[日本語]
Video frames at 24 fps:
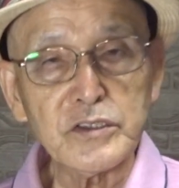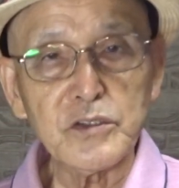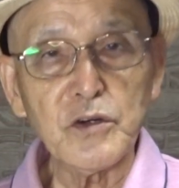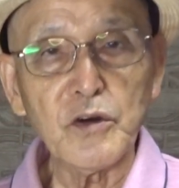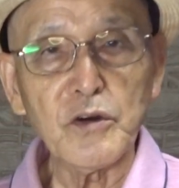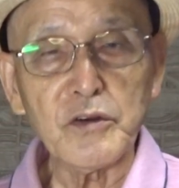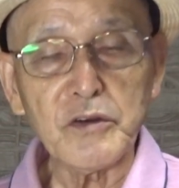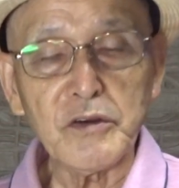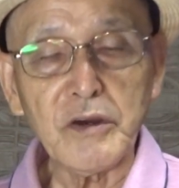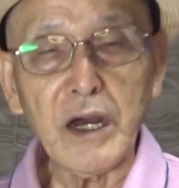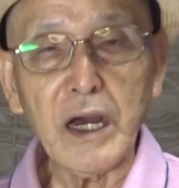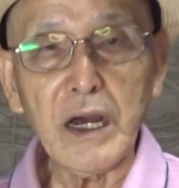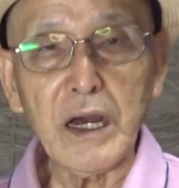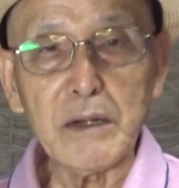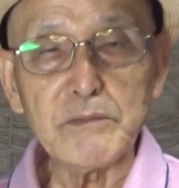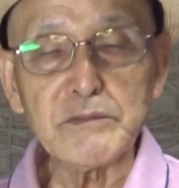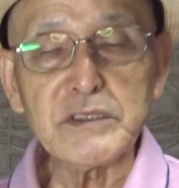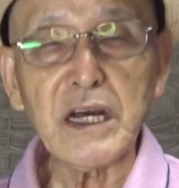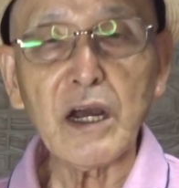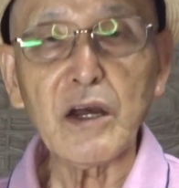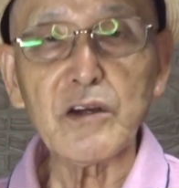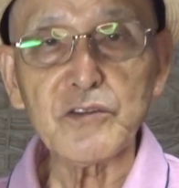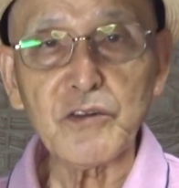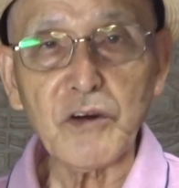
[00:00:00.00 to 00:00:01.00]
いうは
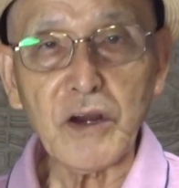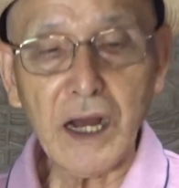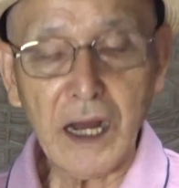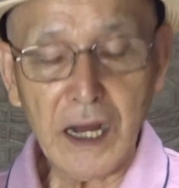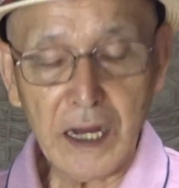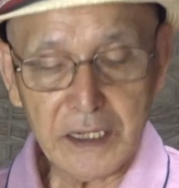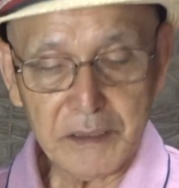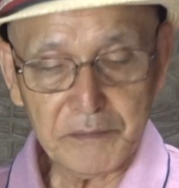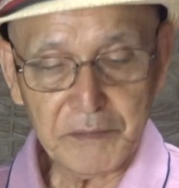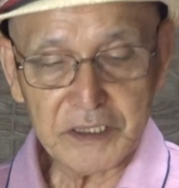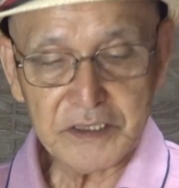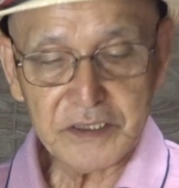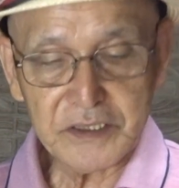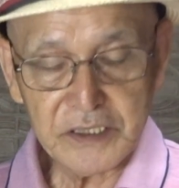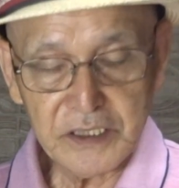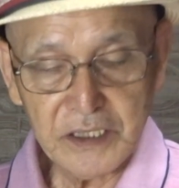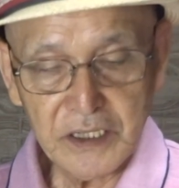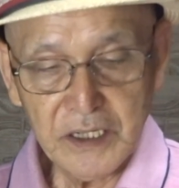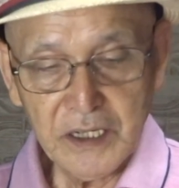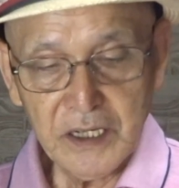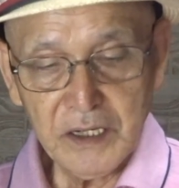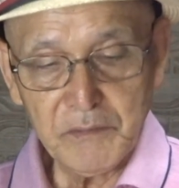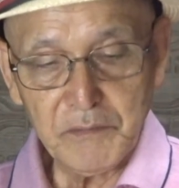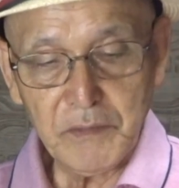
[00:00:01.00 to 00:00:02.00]
見たことがあります。
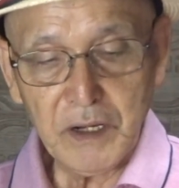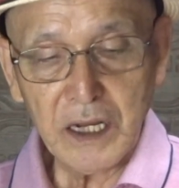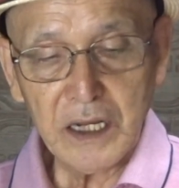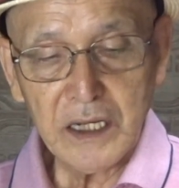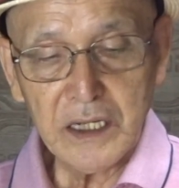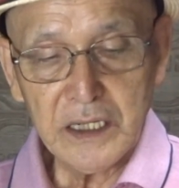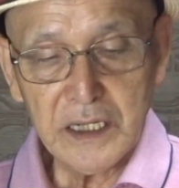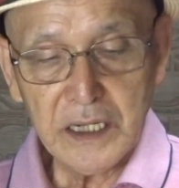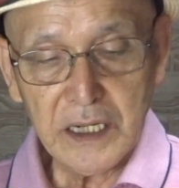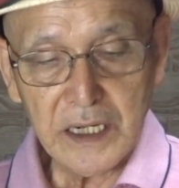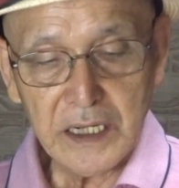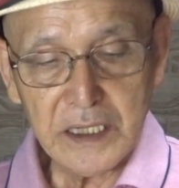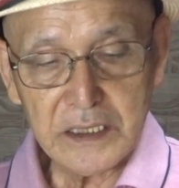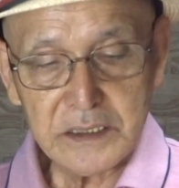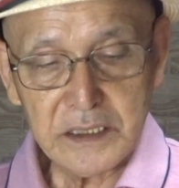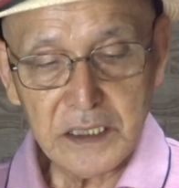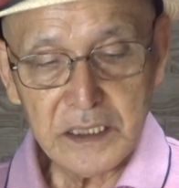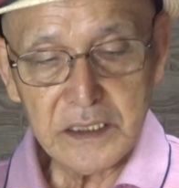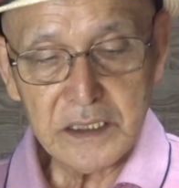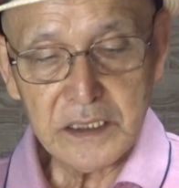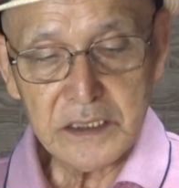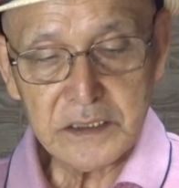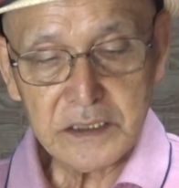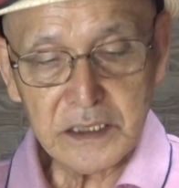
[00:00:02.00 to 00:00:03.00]
まあ、
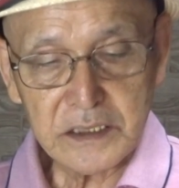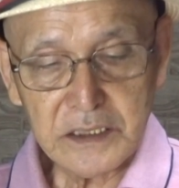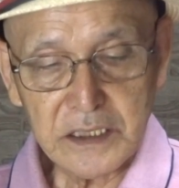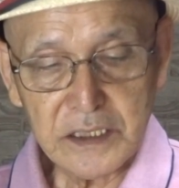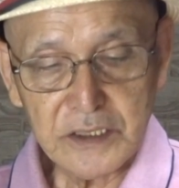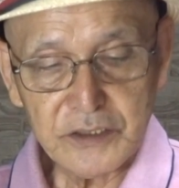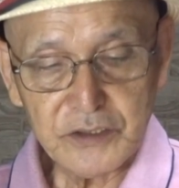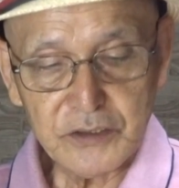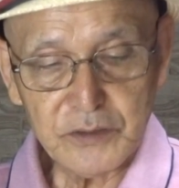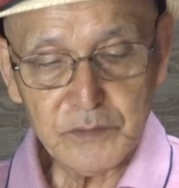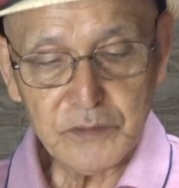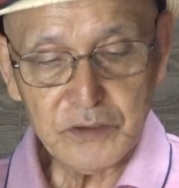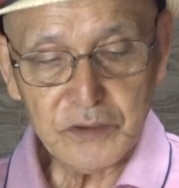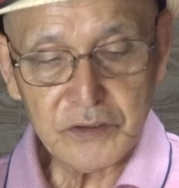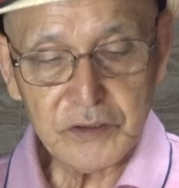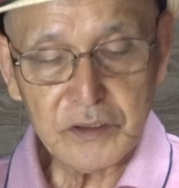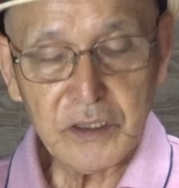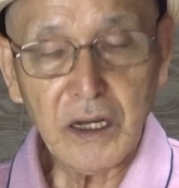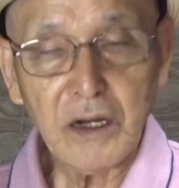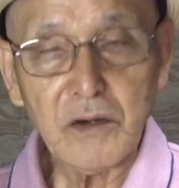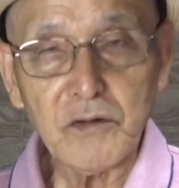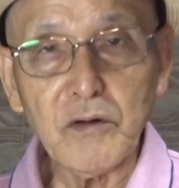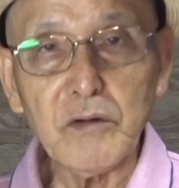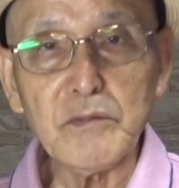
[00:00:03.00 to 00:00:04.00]
板谷進九
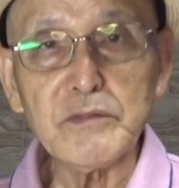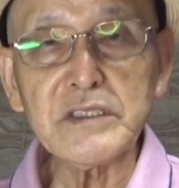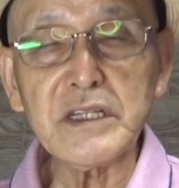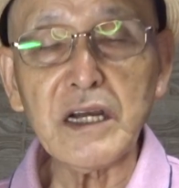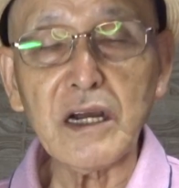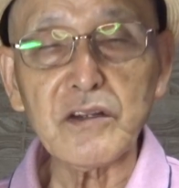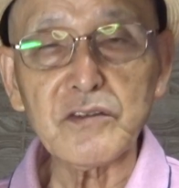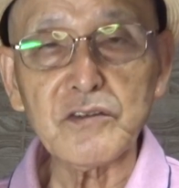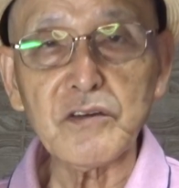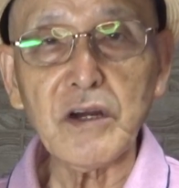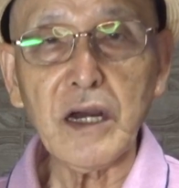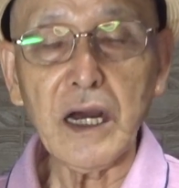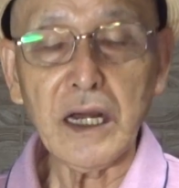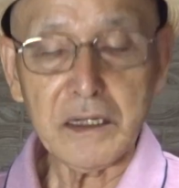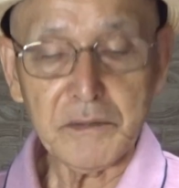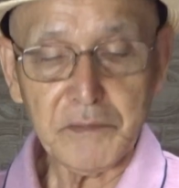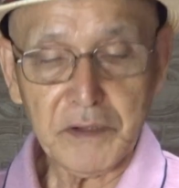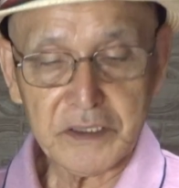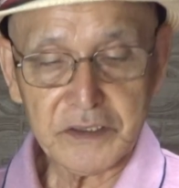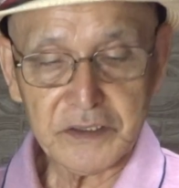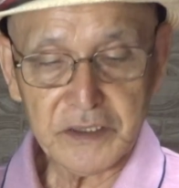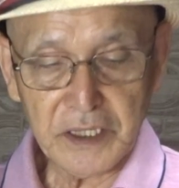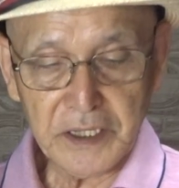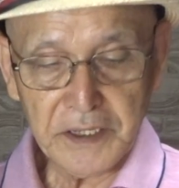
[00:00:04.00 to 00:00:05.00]
段を見たことがあり
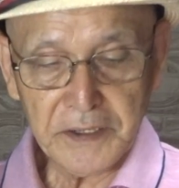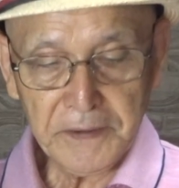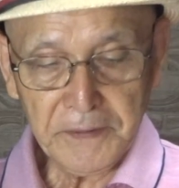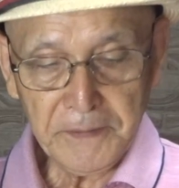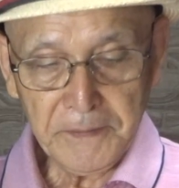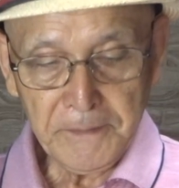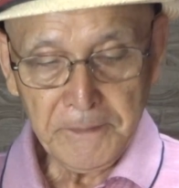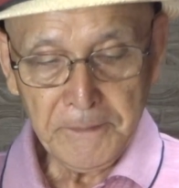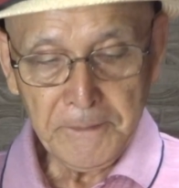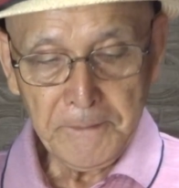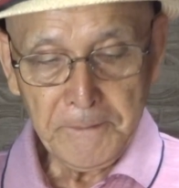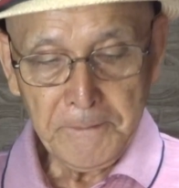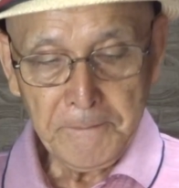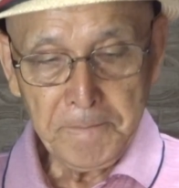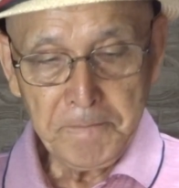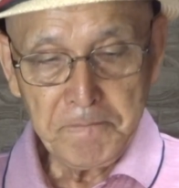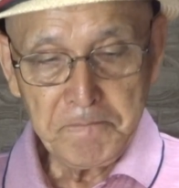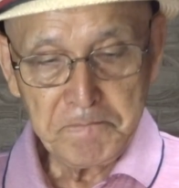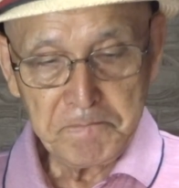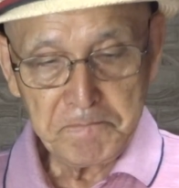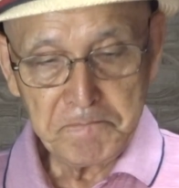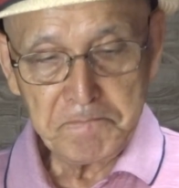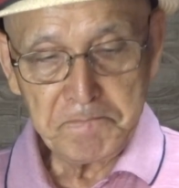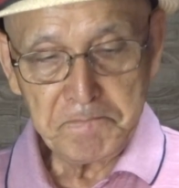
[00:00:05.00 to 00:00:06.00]
ますね。
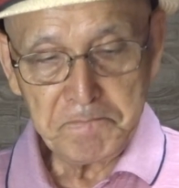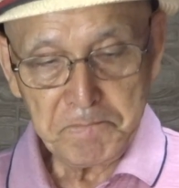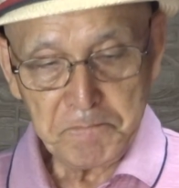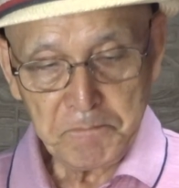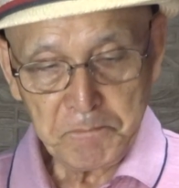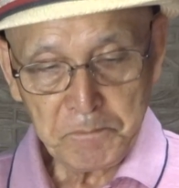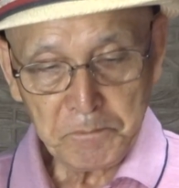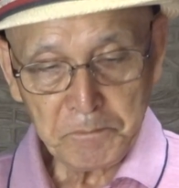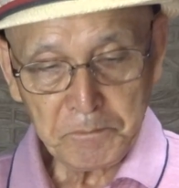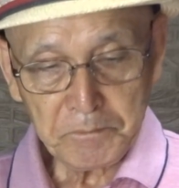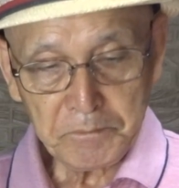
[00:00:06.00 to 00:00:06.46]
うん。